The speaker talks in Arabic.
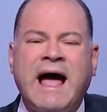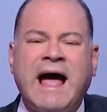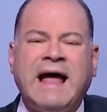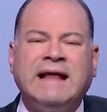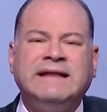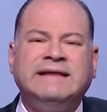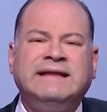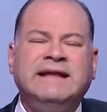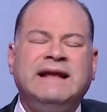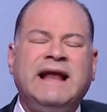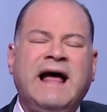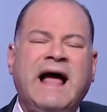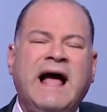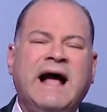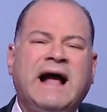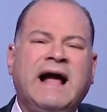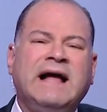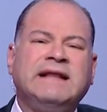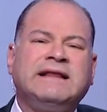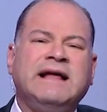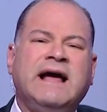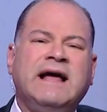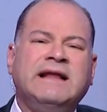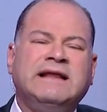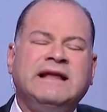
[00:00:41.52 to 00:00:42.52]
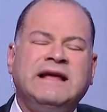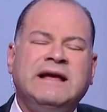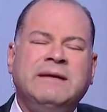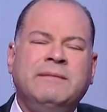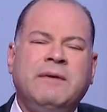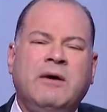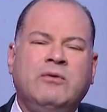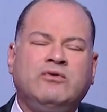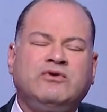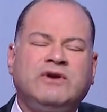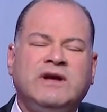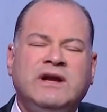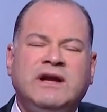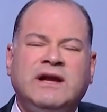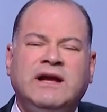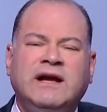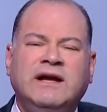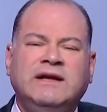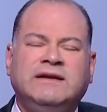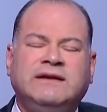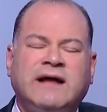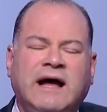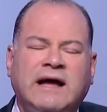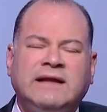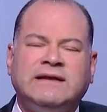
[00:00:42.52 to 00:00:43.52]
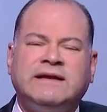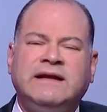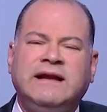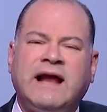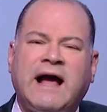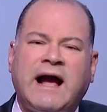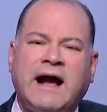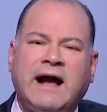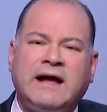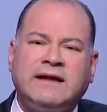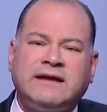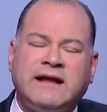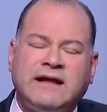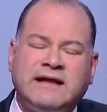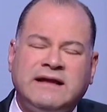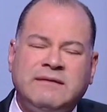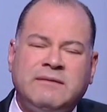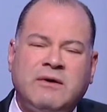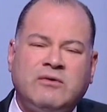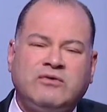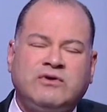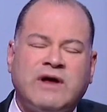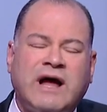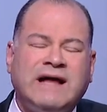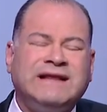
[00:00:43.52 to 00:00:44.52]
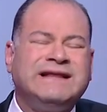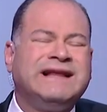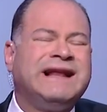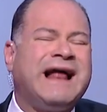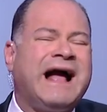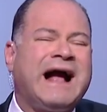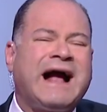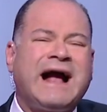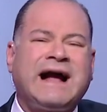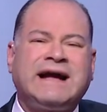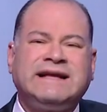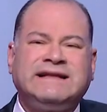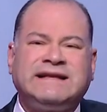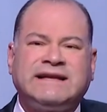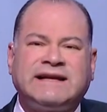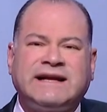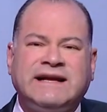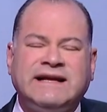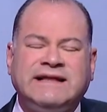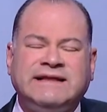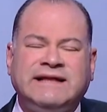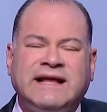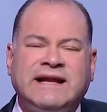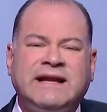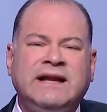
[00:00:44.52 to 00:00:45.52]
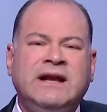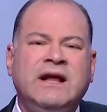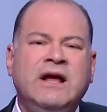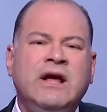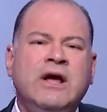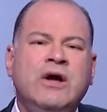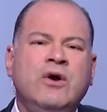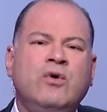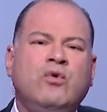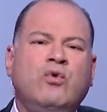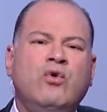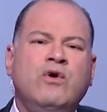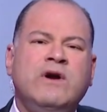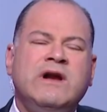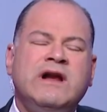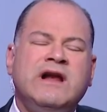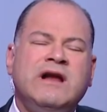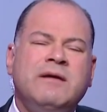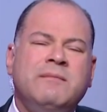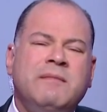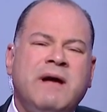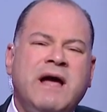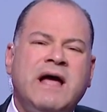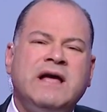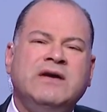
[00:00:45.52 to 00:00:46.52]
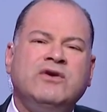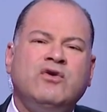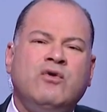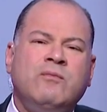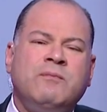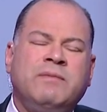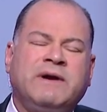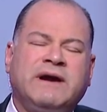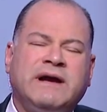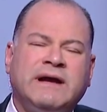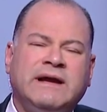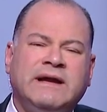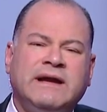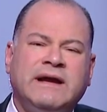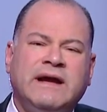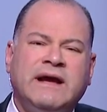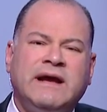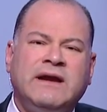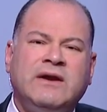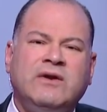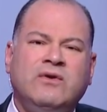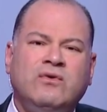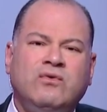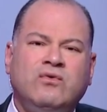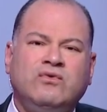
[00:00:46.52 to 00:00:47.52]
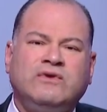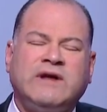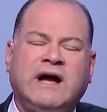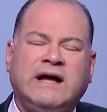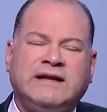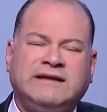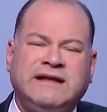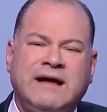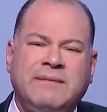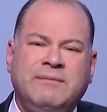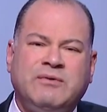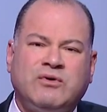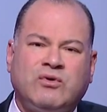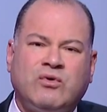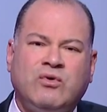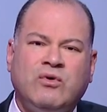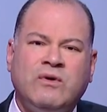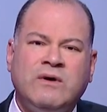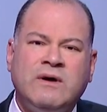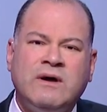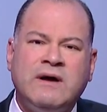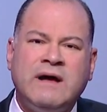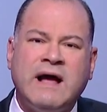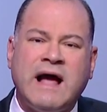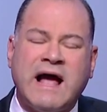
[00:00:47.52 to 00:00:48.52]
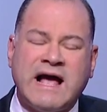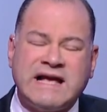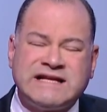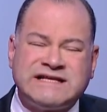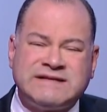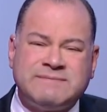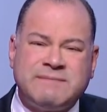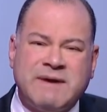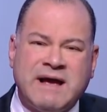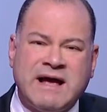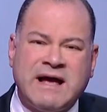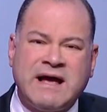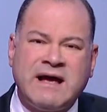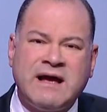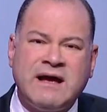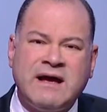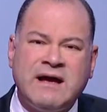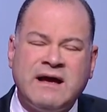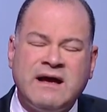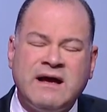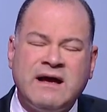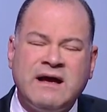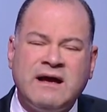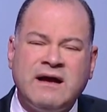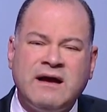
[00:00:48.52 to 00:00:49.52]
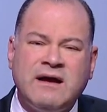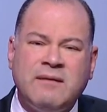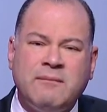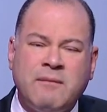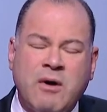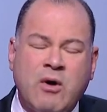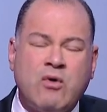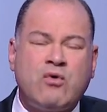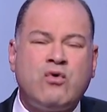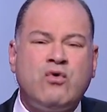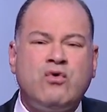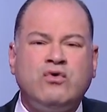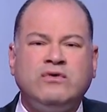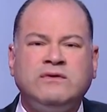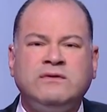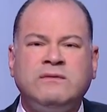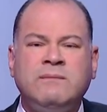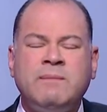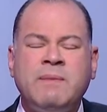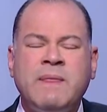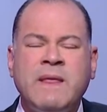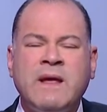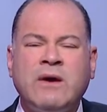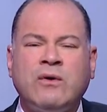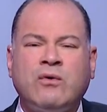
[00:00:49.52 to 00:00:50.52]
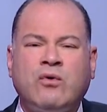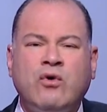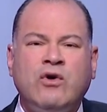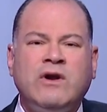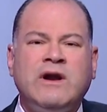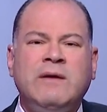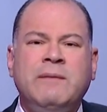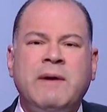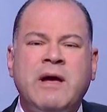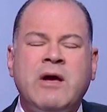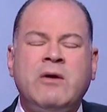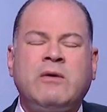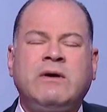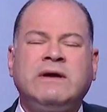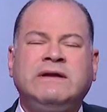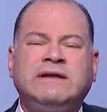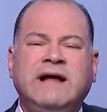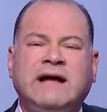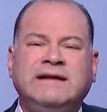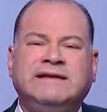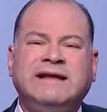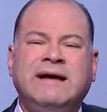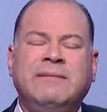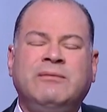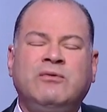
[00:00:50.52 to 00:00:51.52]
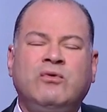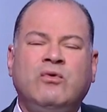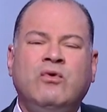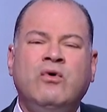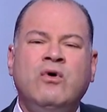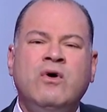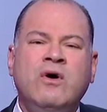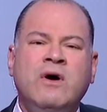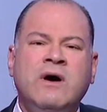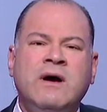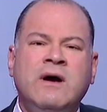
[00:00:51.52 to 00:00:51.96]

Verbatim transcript: عندنا حاجات قديمه وطلعت عندنا حاجات قديمه وطلعت. عندنا حاجات كتير جدا كل ما يمكن انه تعتبره ازمه موجود كل ما يمكن تعتبره